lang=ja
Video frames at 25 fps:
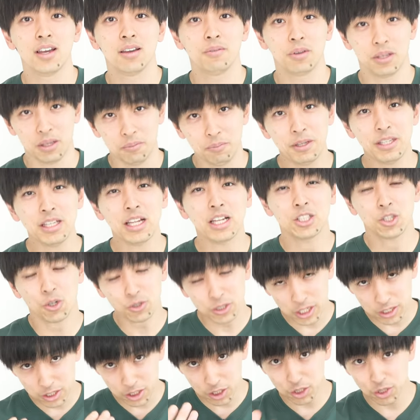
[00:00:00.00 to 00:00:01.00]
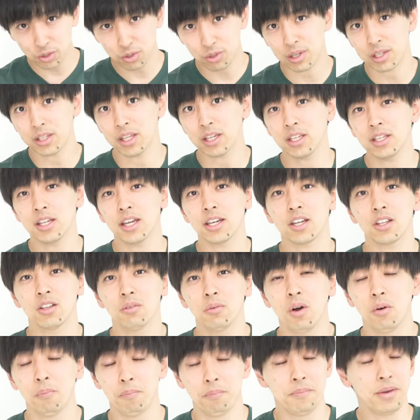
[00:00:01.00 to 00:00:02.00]
みんなに直接言うことはできないけど
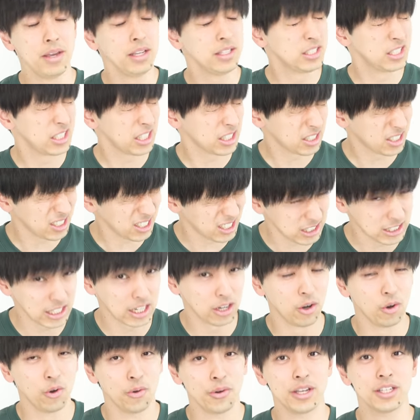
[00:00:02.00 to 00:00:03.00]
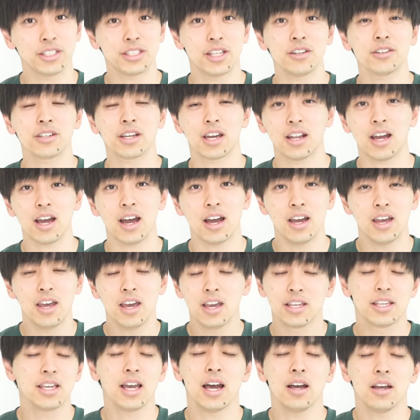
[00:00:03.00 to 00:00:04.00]
もめちゃくちゃ応援してるから
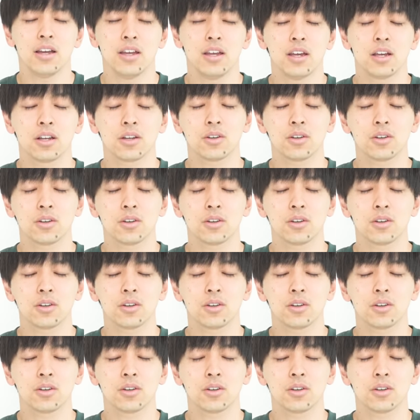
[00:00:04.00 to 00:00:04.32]
いや